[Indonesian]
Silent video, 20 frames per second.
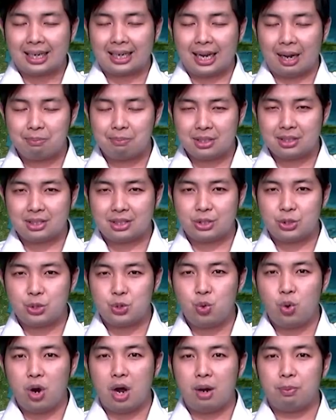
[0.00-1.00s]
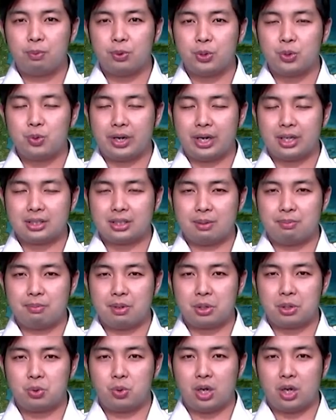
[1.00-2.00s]
Kamis 22
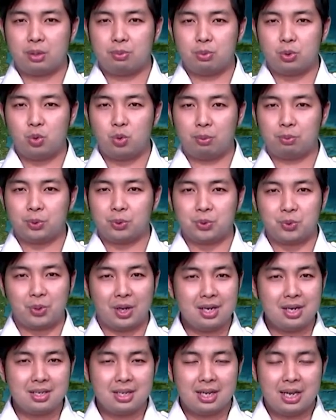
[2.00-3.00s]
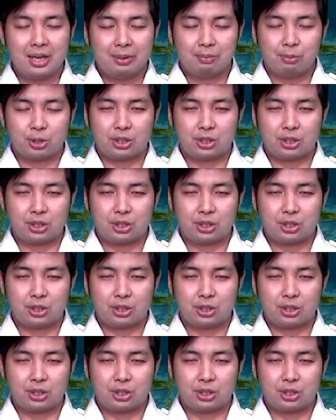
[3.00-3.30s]
Desember 2022?